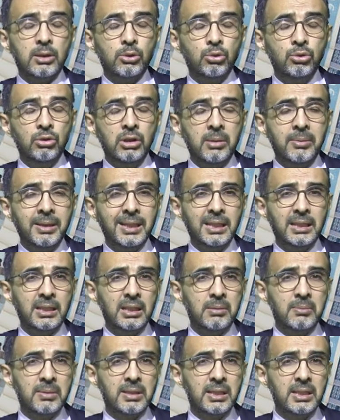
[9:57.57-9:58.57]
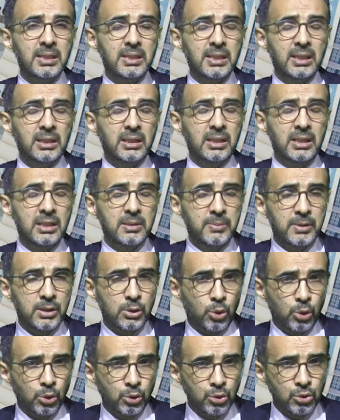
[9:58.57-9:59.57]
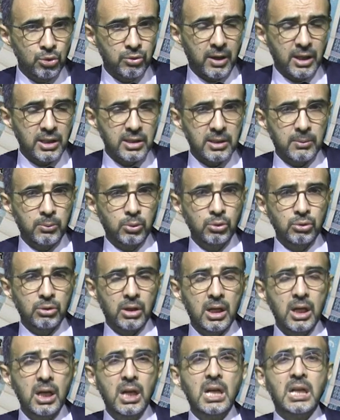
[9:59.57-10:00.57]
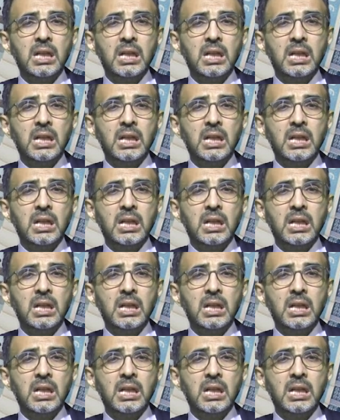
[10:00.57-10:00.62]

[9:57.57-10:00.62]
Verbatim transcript: gündeme getirilmesini istediğiniz bir konunuz varsa bunu da